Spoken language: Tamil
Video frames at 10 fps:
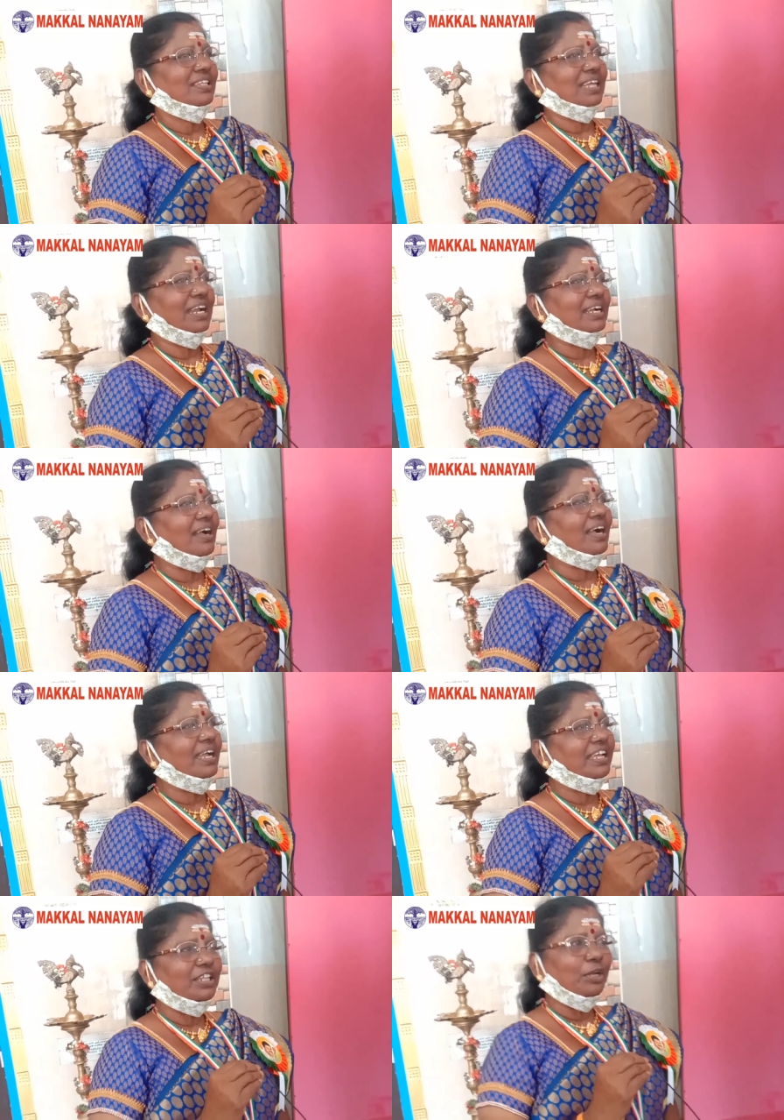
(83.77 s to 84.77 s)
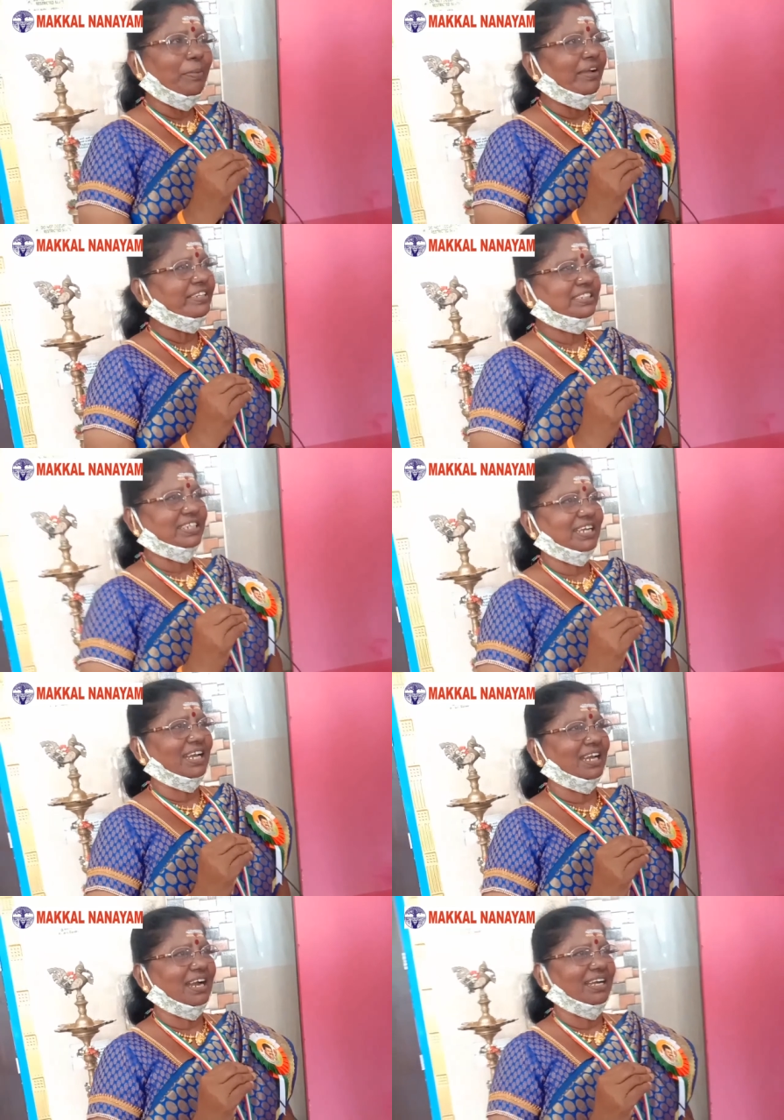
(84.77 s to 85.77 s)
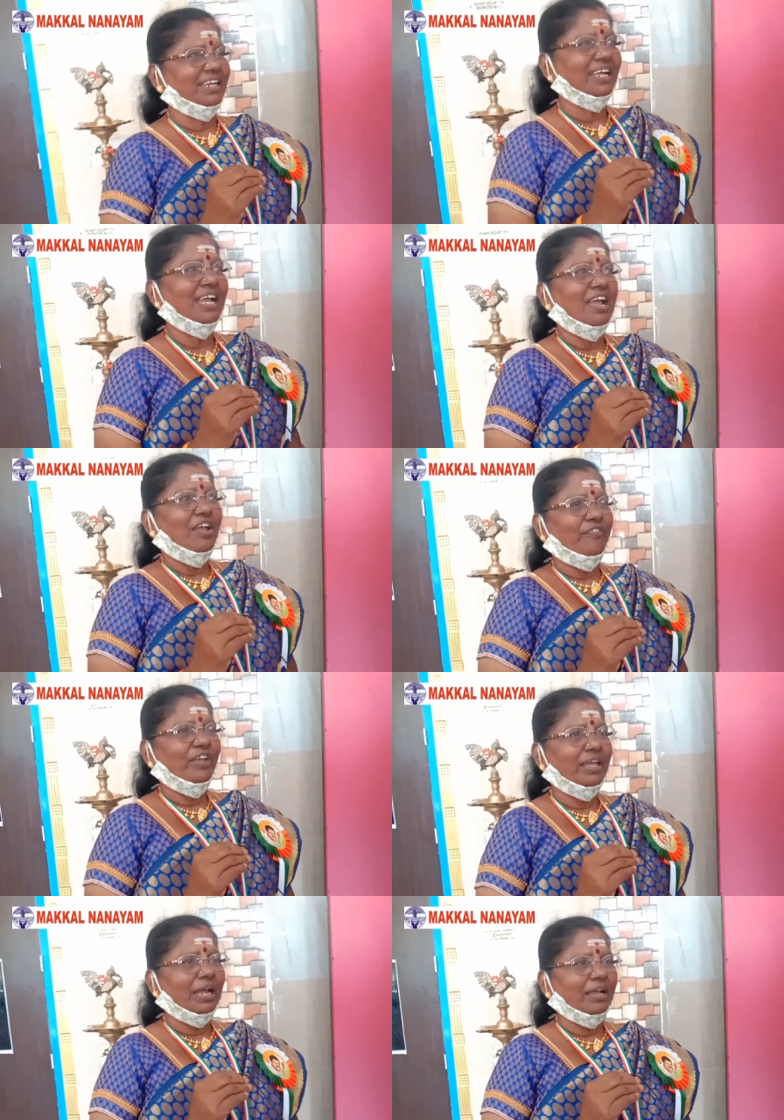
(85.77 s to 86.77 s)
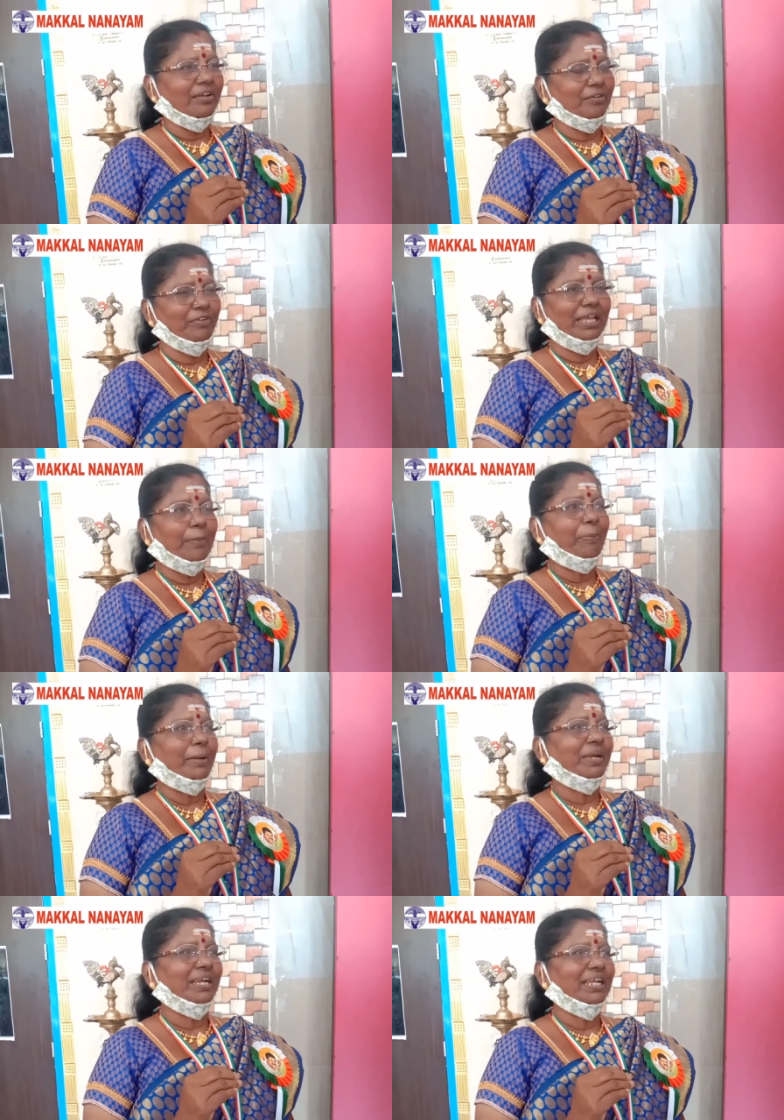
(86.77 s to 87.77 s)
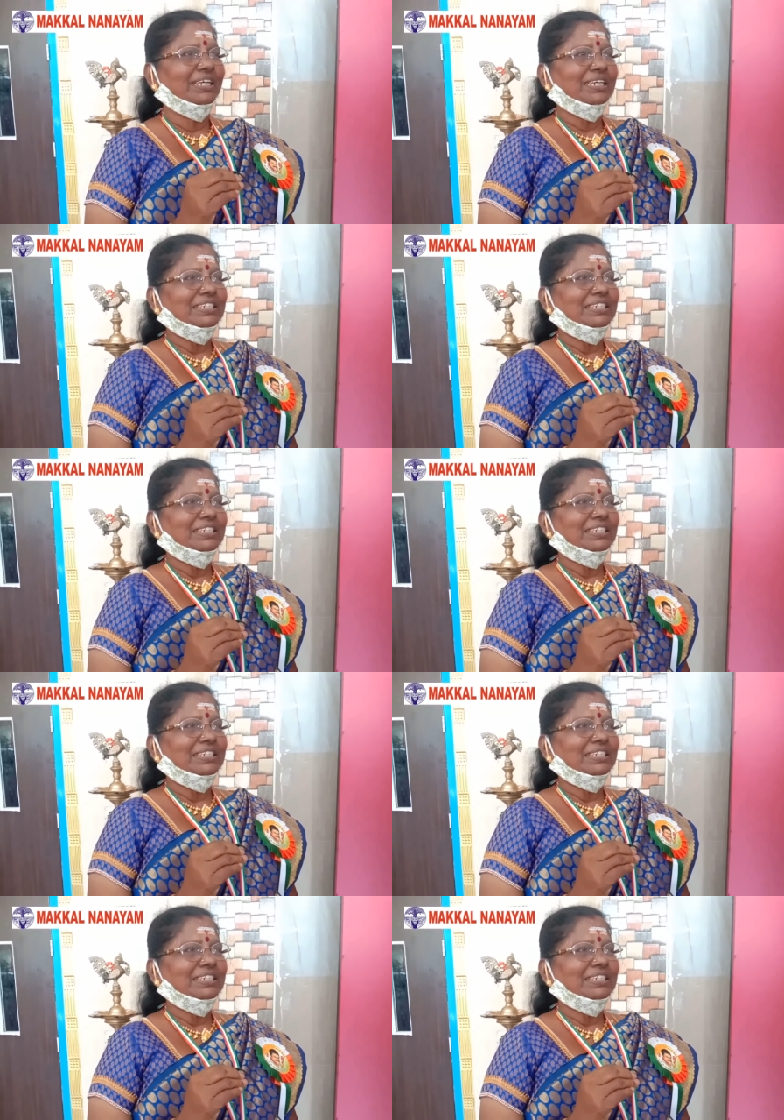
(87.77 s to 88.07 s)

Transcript: தனக்காக எதுவுமே வச்சுக்கல ராணி வீர வீரப்பெண்மணி